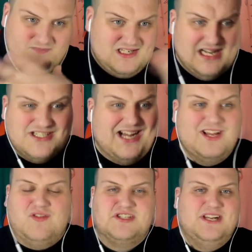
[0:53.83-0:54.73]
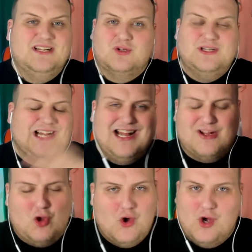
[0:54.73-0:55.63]
Kann ich alles verstehen. So
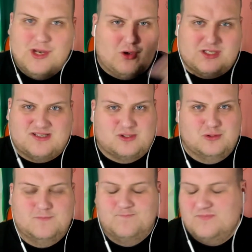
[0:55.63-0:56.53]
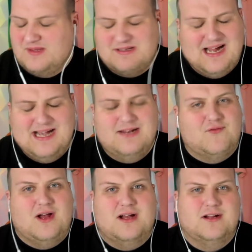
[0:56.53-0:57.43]
Niederlagen gehören auch dazu. Keine
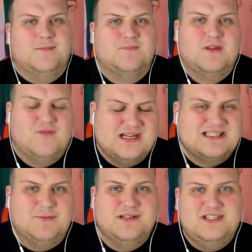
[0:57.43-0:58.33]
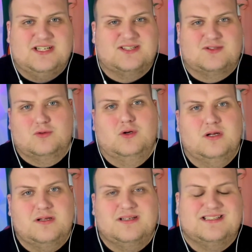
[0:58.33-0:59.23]
Frage. Was aber nicht dazu
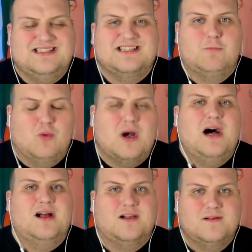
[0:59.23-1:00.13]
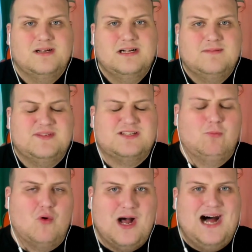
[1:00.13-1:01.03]
gehört, ist diese Moral. Diese
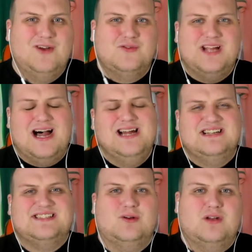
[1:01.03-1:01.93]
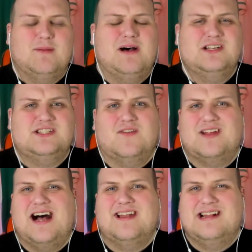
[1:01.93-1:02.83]
Moral und die Einstellung der Mannschaft
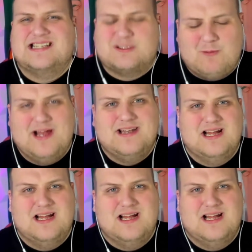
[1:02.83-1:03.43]
gerade in der zweiten